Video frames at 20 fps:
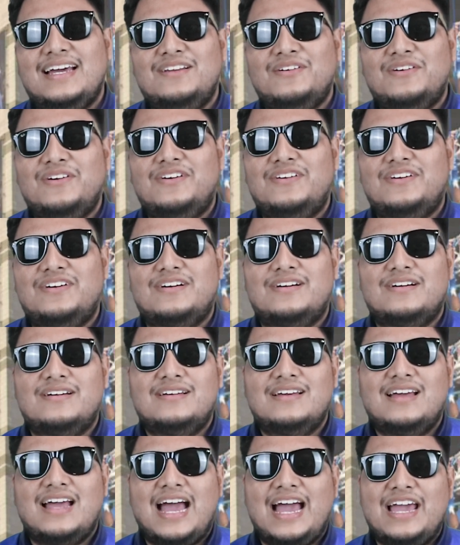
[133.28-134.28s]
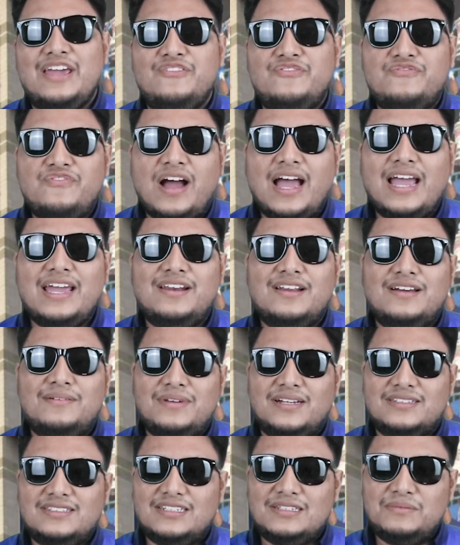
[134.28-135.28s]
นะ แล้วก็ไฮไฟนะครับ
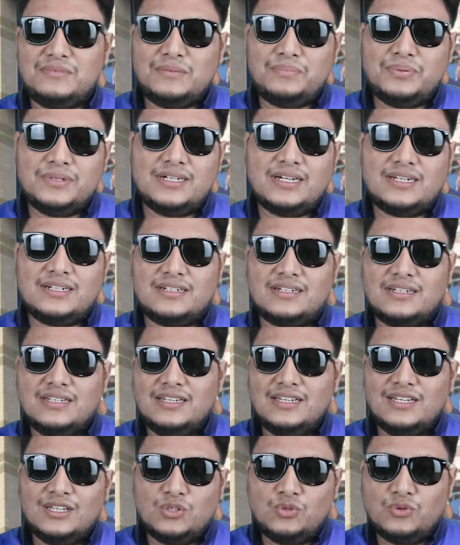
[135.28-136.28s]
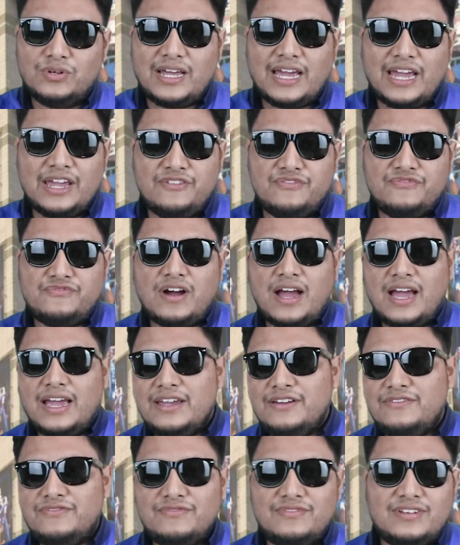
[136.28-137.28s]
หลังจากที่เพื่อนๆอยู่ในไฮไฟ
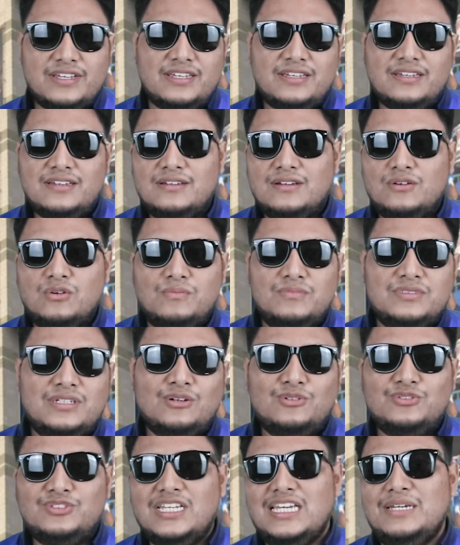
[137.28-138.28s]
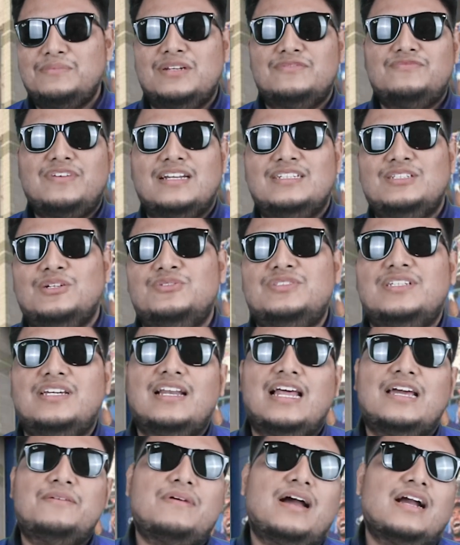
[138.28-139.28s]
ในกลุ่มเชลซีเป็นแฟนเชลซี
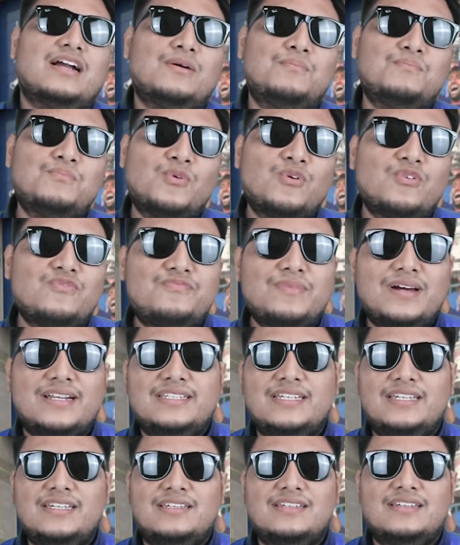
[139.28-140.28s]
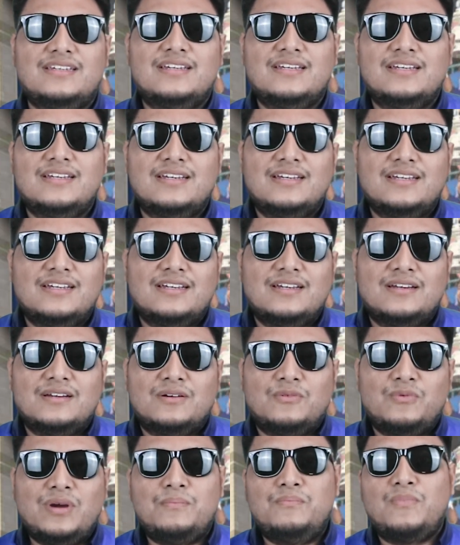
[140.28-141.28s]
อะไรมาก็มูฟมาที่
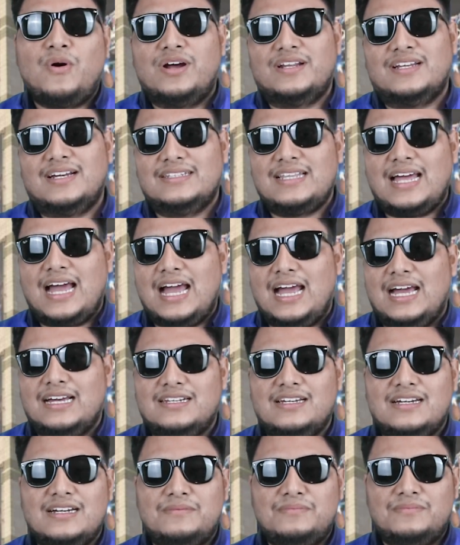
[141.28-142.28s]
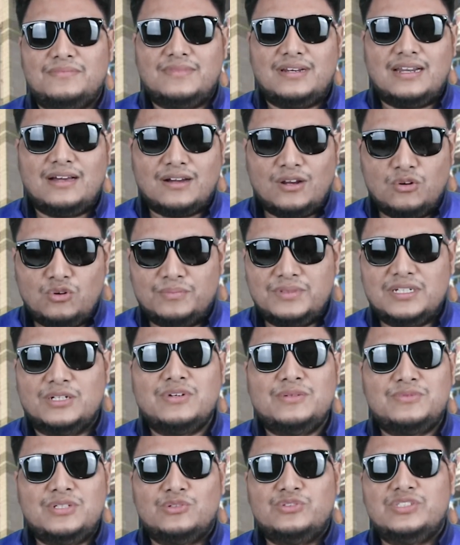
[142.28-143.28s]
เว็บบอร์ดต่างๆนะครับแล้วก็รวมถึง
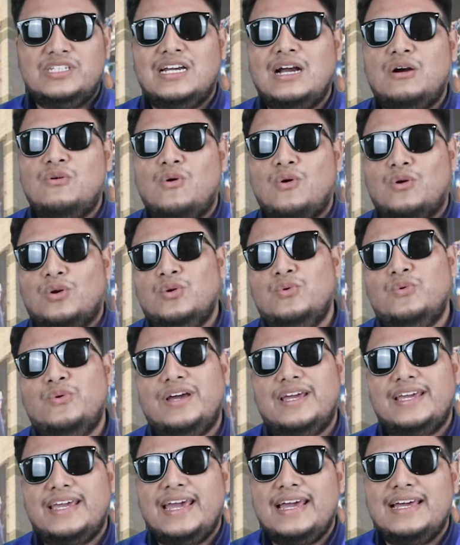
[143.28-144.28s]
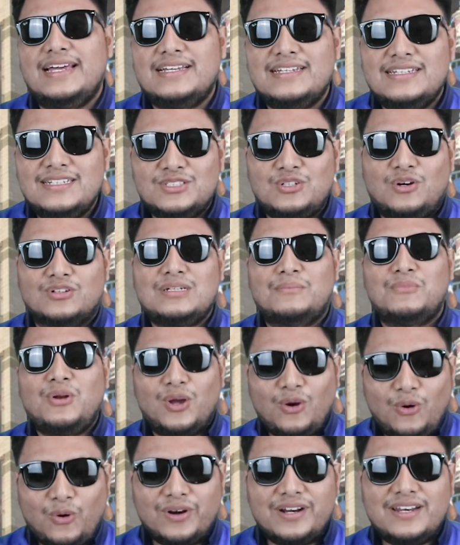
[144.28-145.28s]
เว็บเชลซี 96 ด้วย แค่
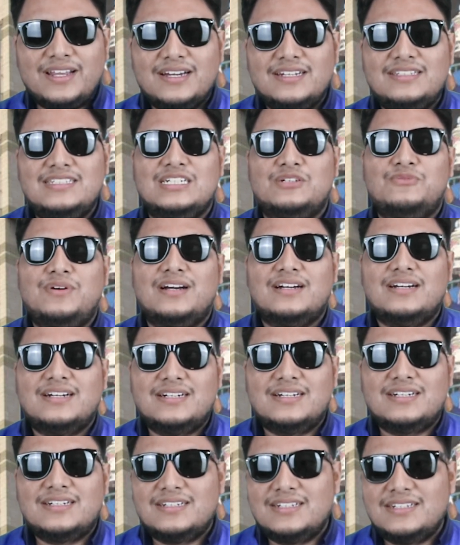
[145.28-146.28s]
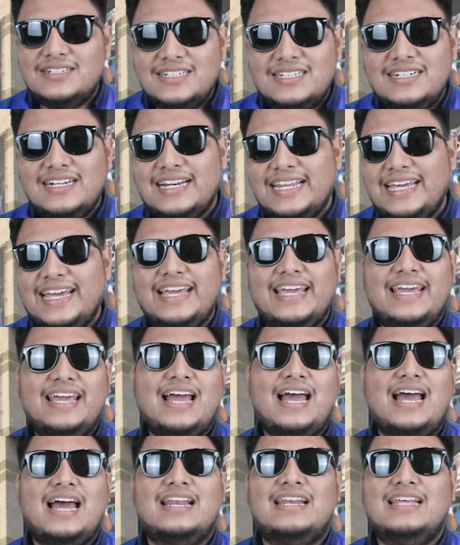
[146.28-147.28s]
2-300 คนเนี้ยก็ถือว่าคืนเคลงเฮ
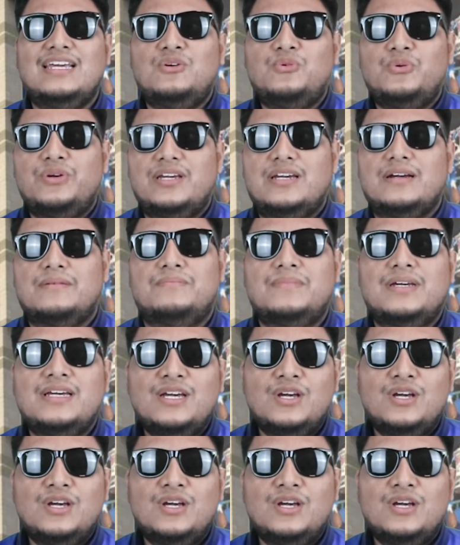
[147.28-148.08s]
ฮาได้คุยกับ